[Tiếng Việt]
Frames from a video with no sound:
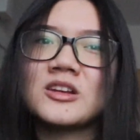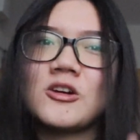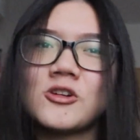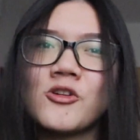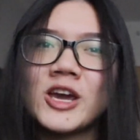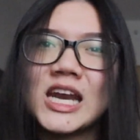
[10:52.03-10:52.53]

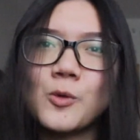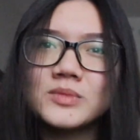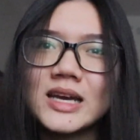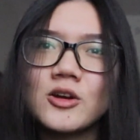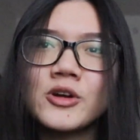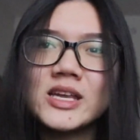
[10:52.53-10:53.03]
còn con kia đóng
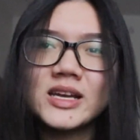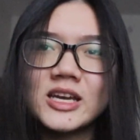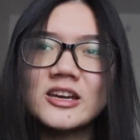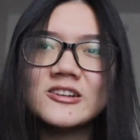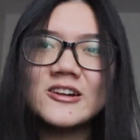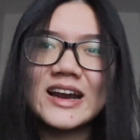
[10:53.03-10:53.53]
tay con kia chắc
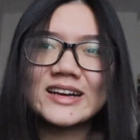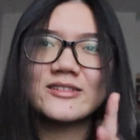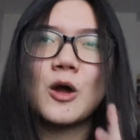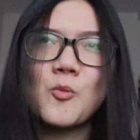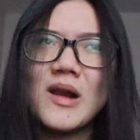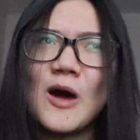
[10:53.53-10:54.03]
kia nó
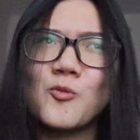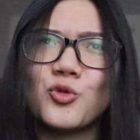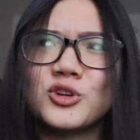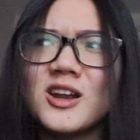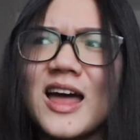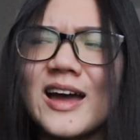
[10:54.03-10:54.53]
đang đóng lòng
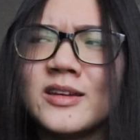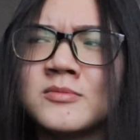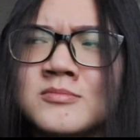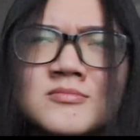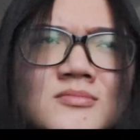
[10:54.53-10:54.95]
của nó lại